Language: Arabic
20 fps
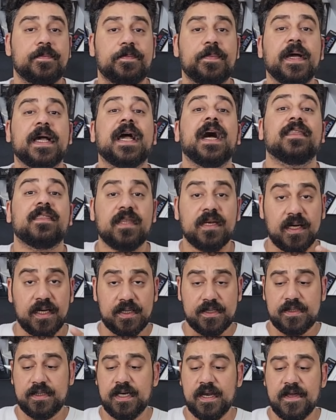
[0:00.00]

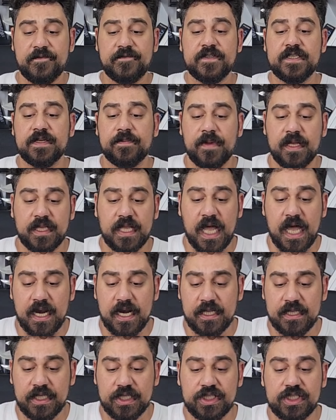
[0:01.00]
بكثره نفس ما
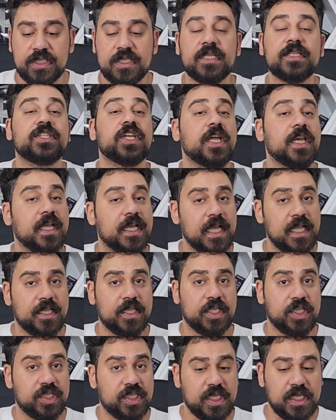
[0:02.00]
اتعرضت
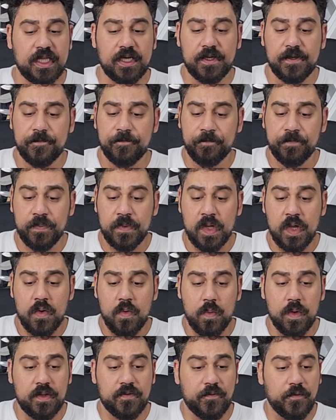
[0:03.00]
شركات كتير
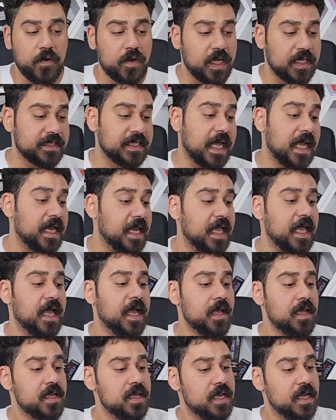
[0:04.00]
وتفوكس
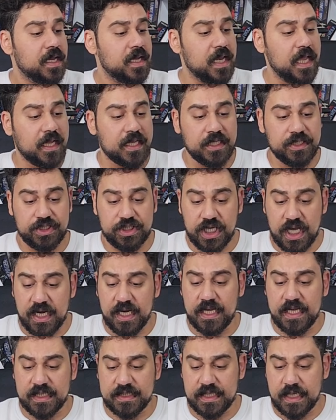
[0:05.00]
عليها لكن
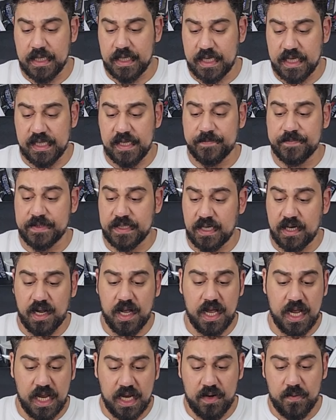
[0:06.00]
شركه زي كده
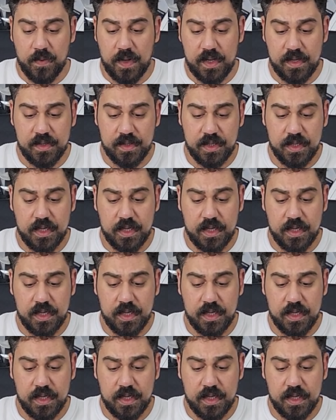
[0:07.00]
بصراحه حلوه